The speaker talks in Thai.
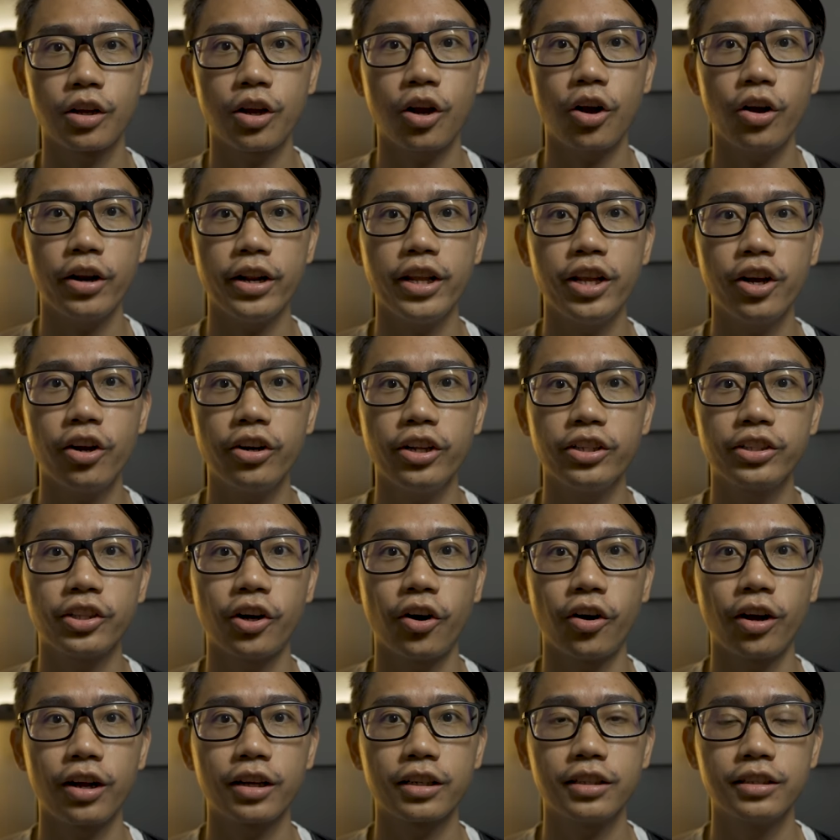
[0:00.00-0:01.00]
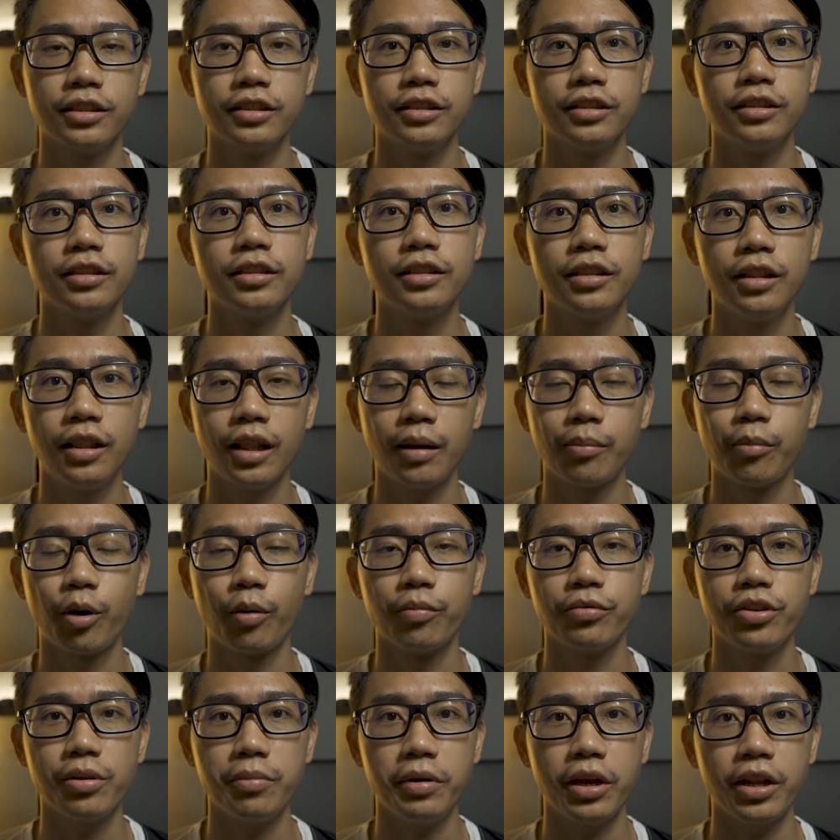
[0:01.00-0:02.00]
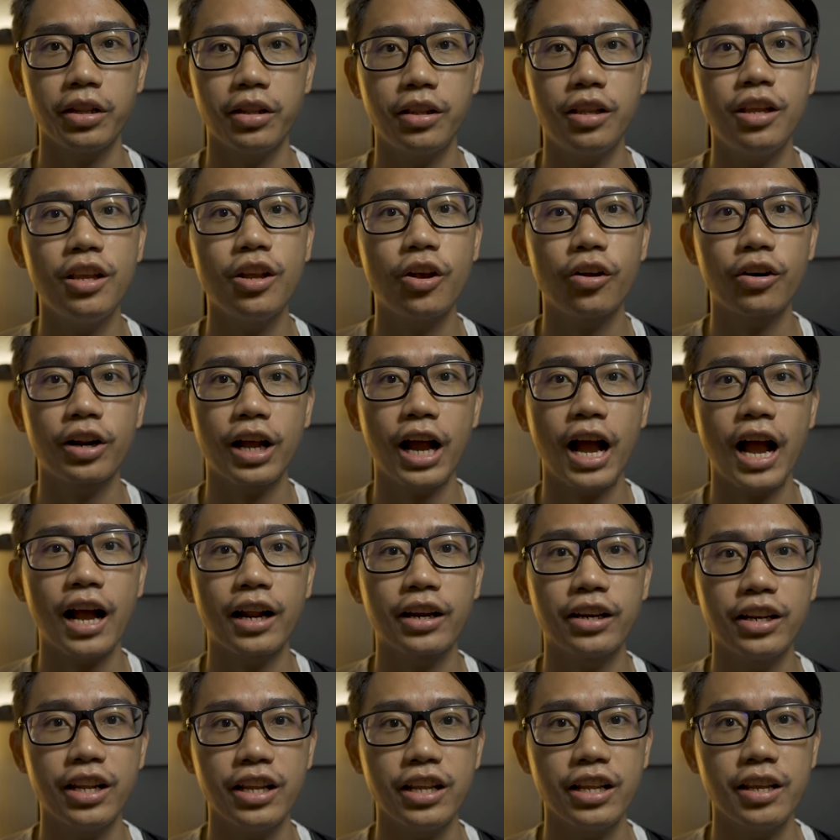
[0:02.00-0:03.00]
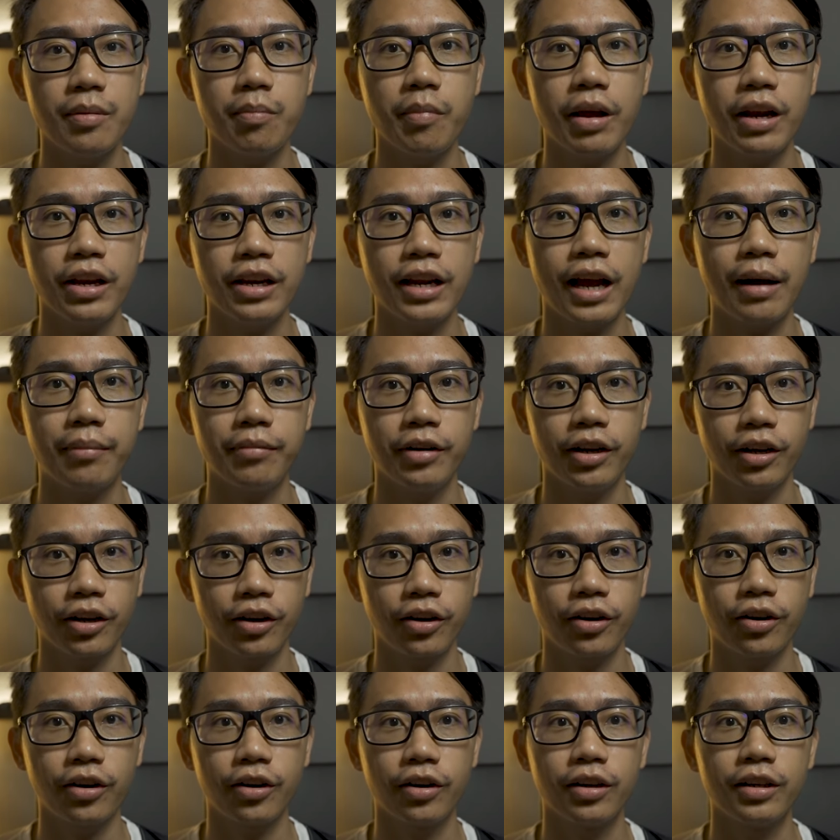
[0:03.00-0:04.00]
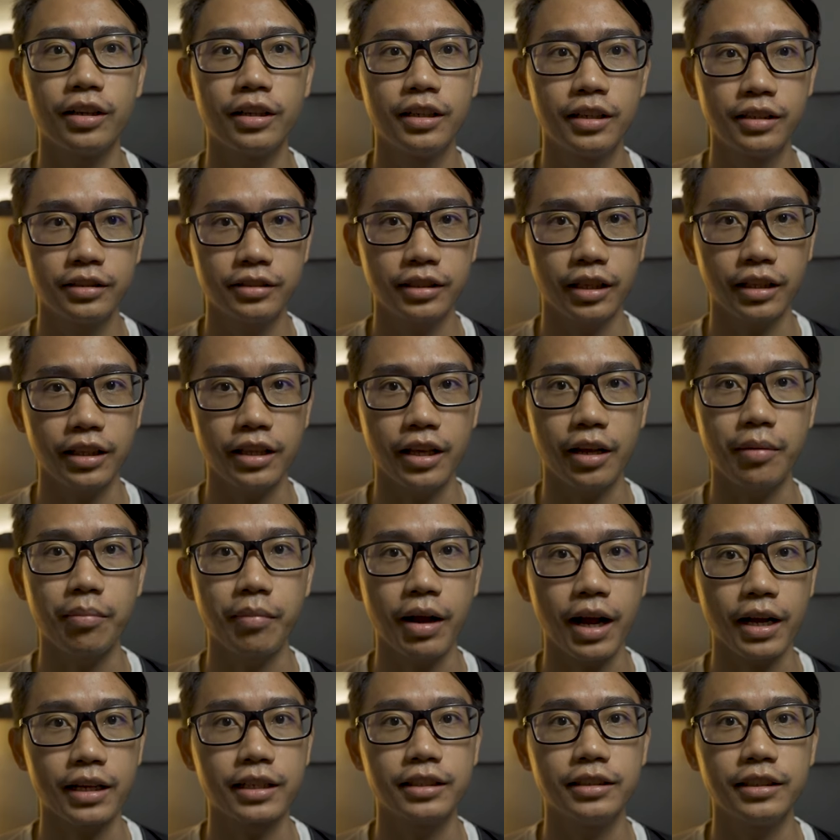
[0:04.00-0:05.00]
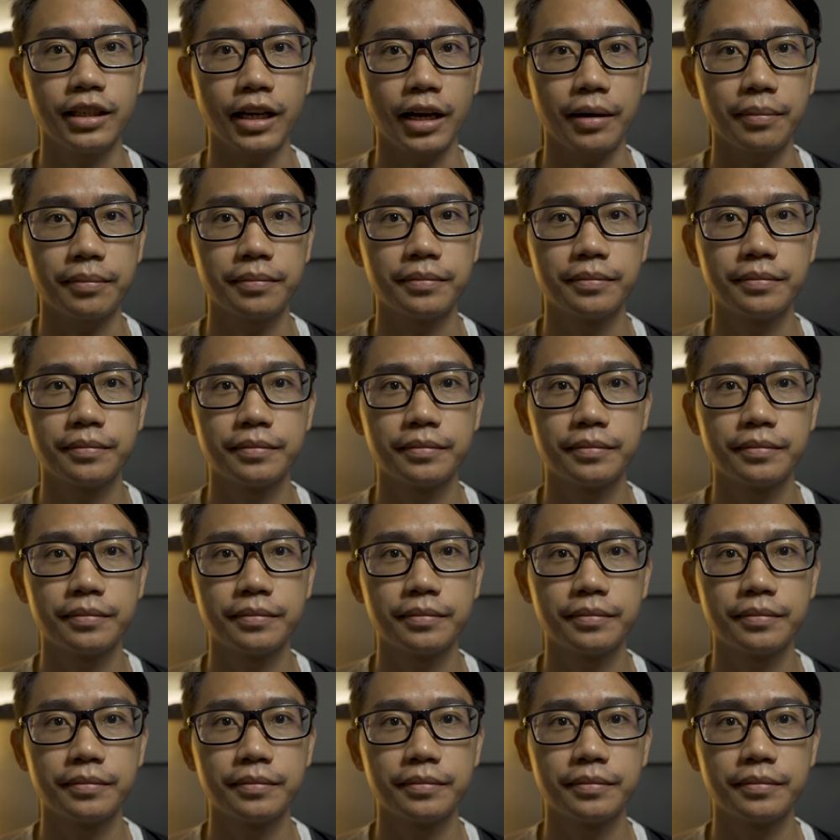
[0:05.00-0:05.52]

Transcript: ข้อดีข้อที่ 2 ก็คือระบบ GPS ที่ค่อนข้างดีแม่นยำแล้วก็เสถียรมากขึ้นครับ